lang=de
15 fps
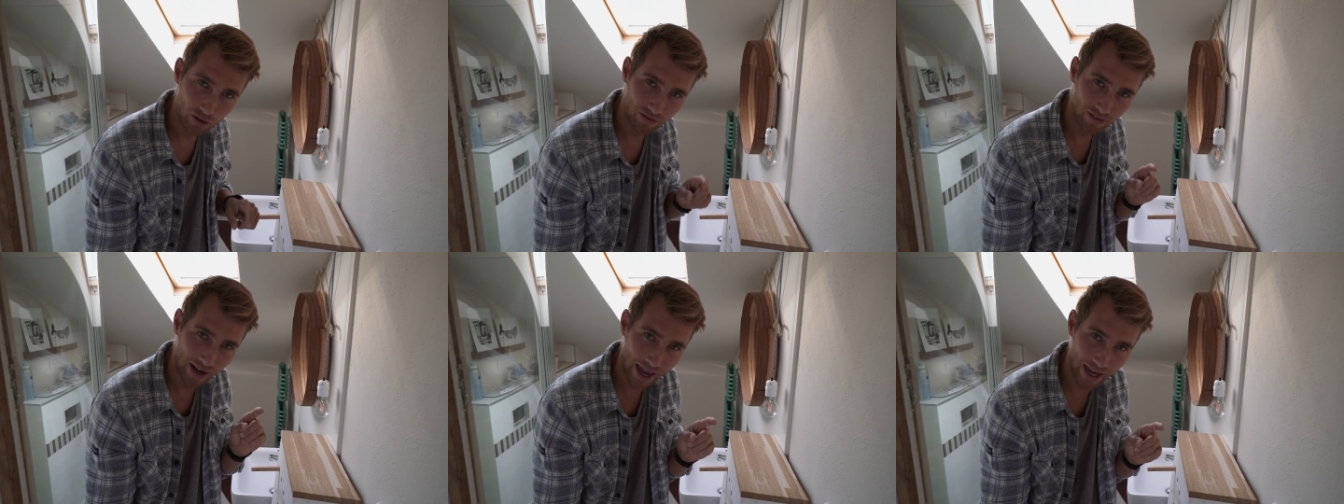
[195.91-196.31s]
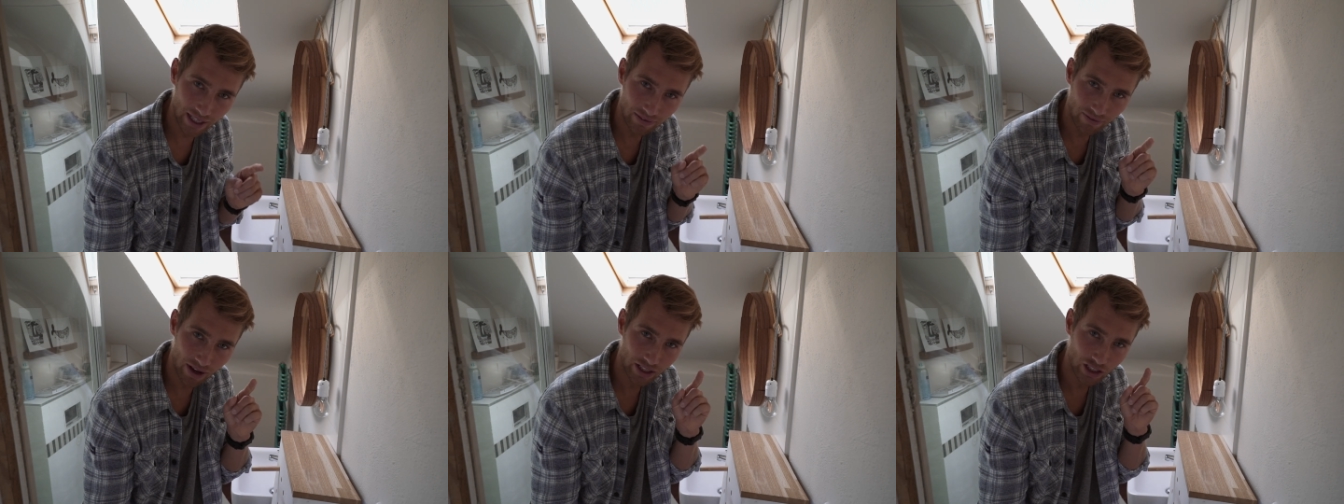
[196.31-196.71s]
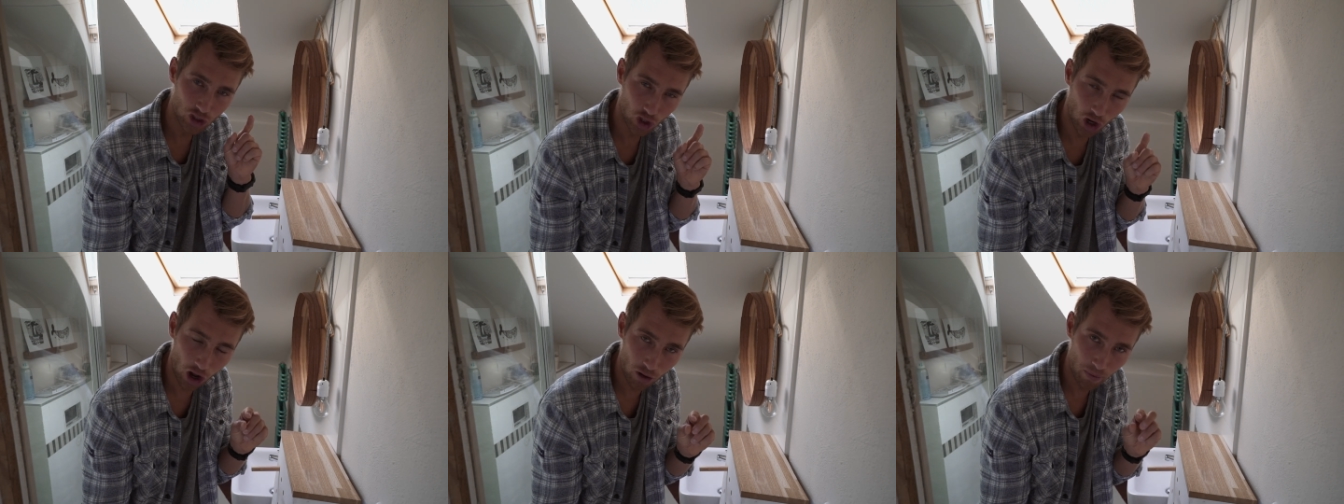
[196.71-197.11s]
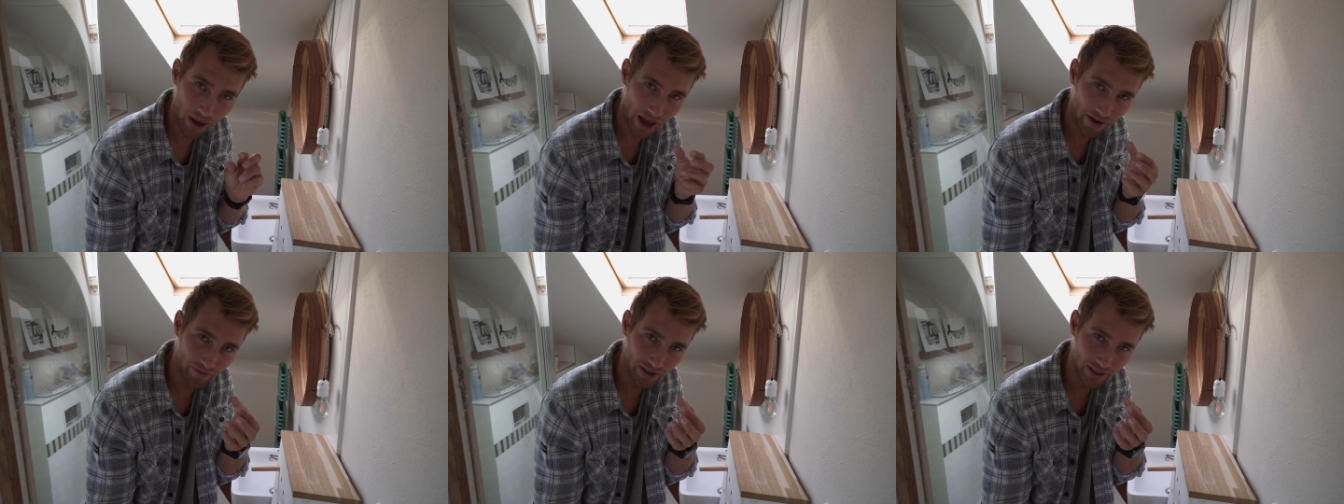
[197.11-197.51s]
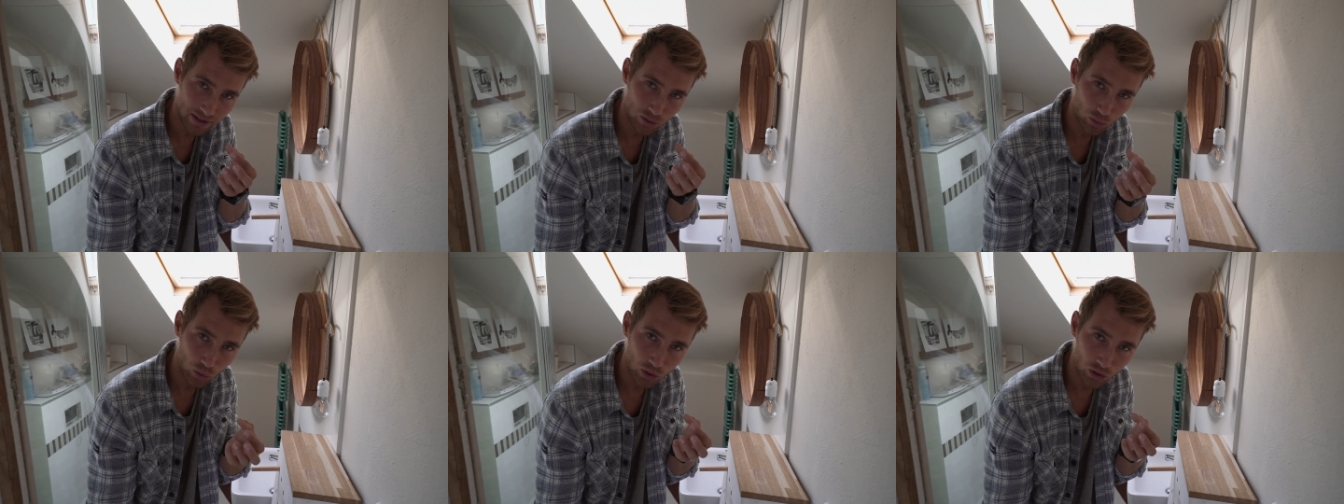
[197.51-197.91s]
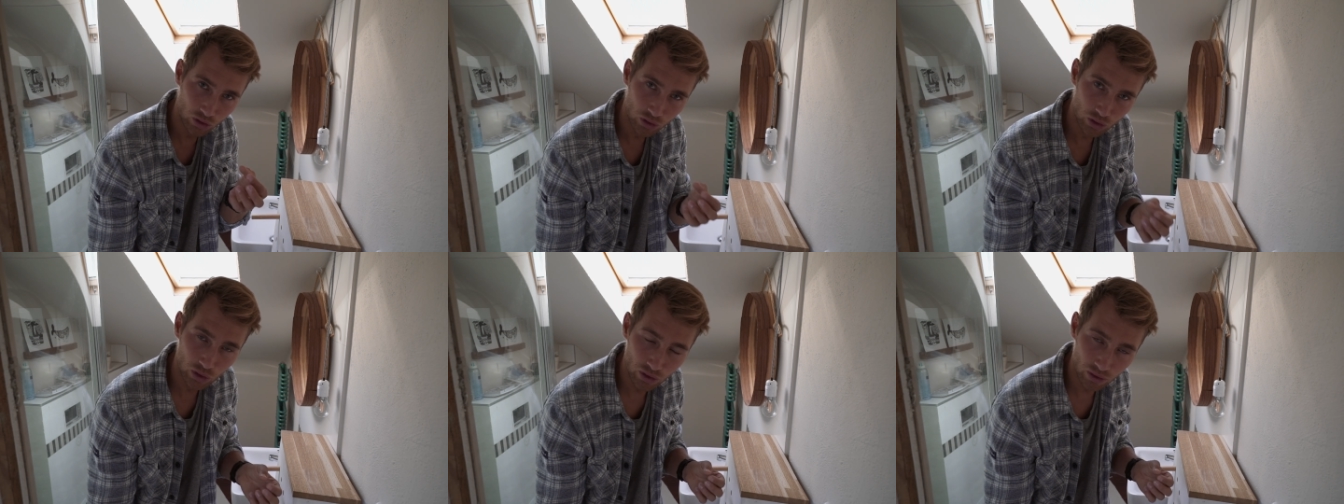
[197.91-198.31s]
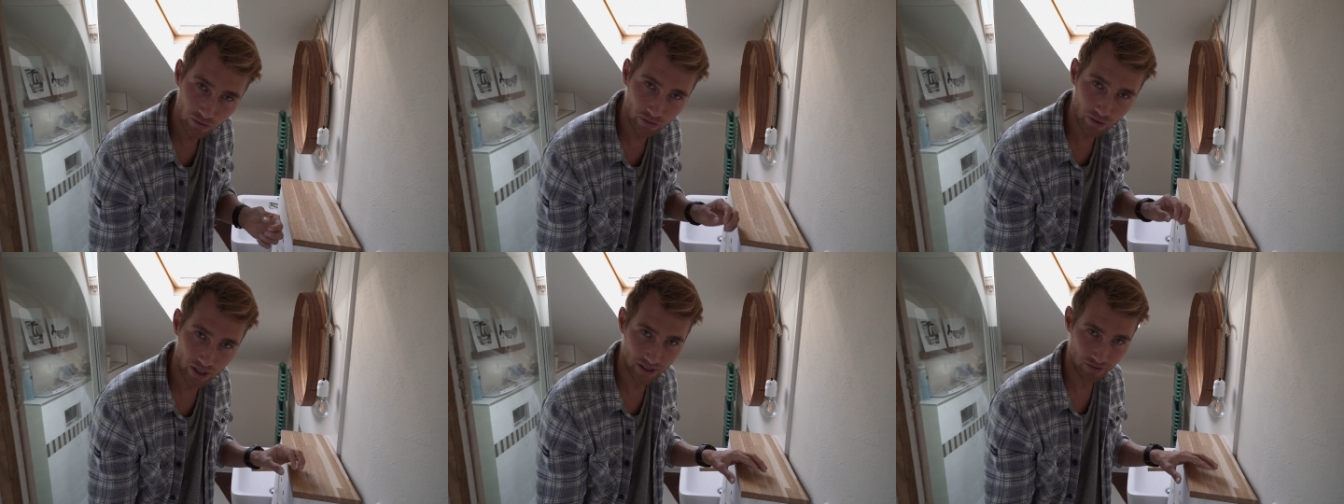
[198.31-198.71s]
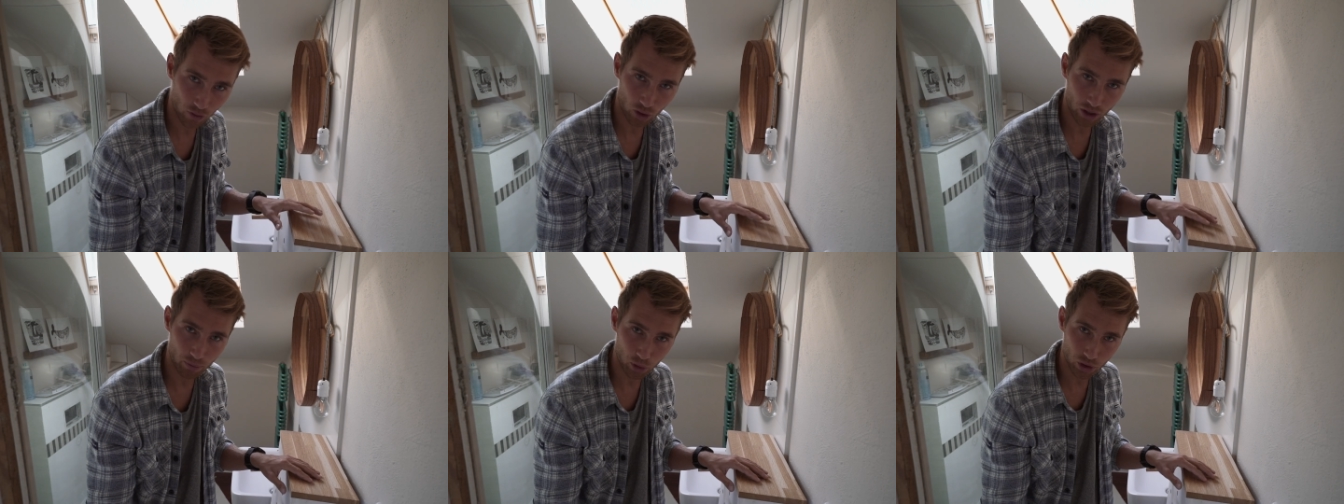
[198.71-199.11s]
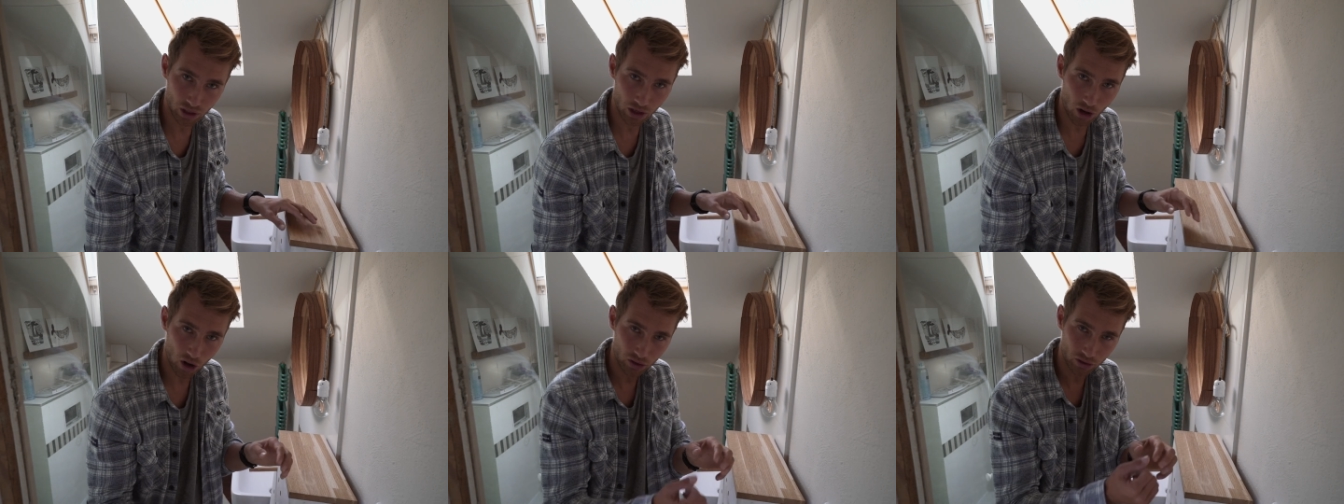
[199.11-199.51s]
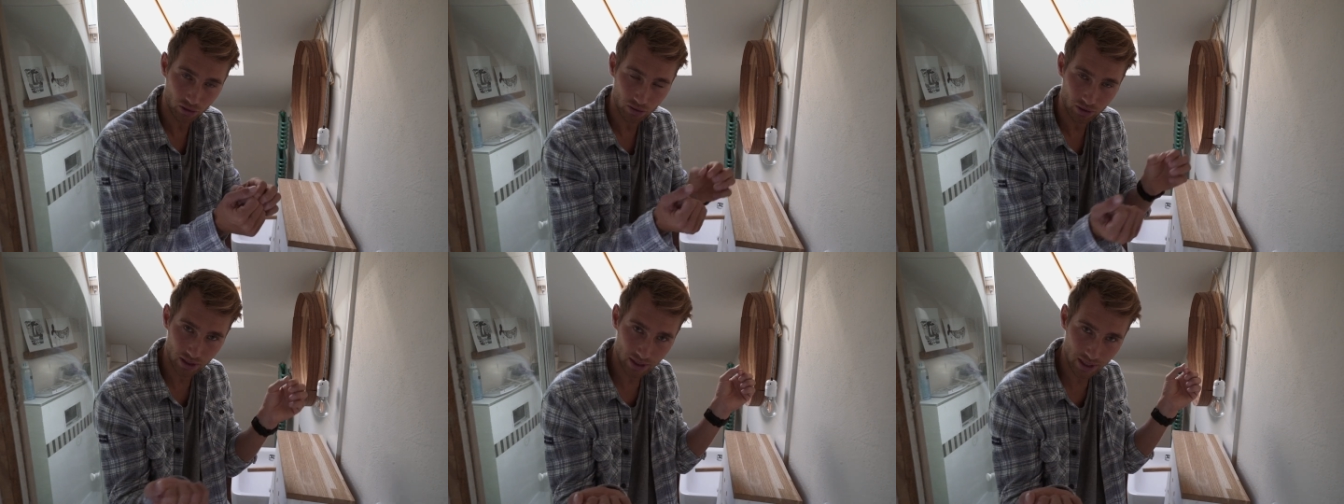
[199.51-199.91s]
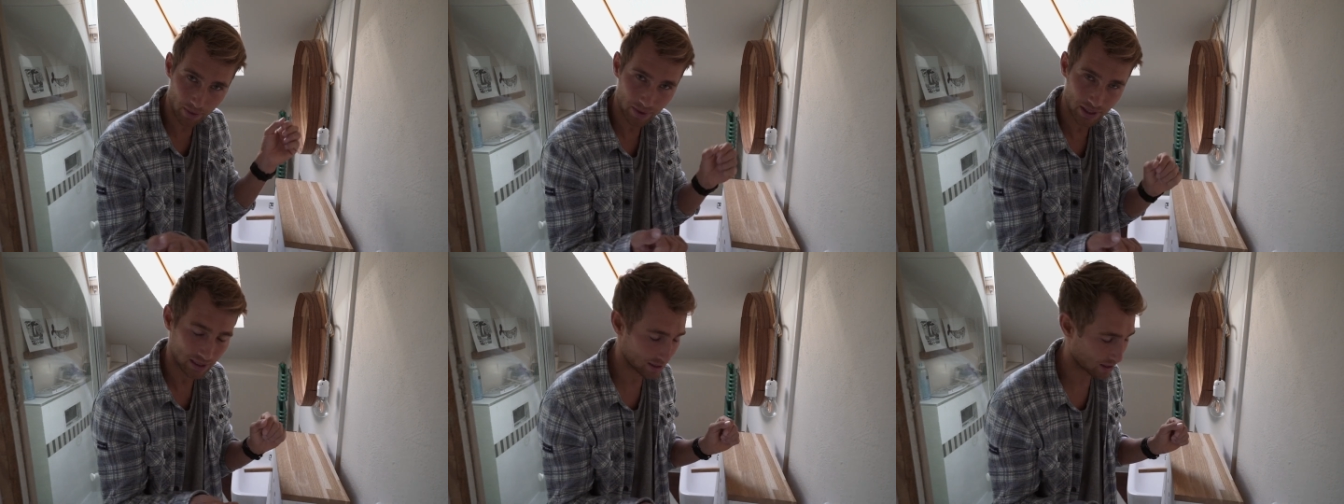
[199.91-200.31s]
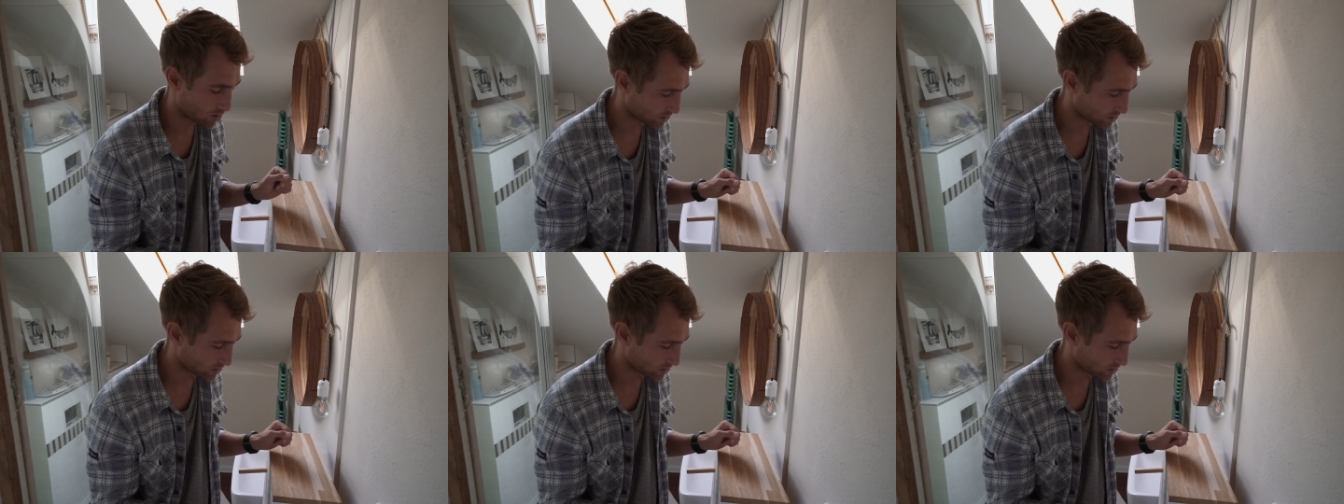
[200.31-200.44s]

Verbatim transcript: Vielleicht war die Schraube einfach zu dünn für das vorgebohrte Loft und deshalb ist es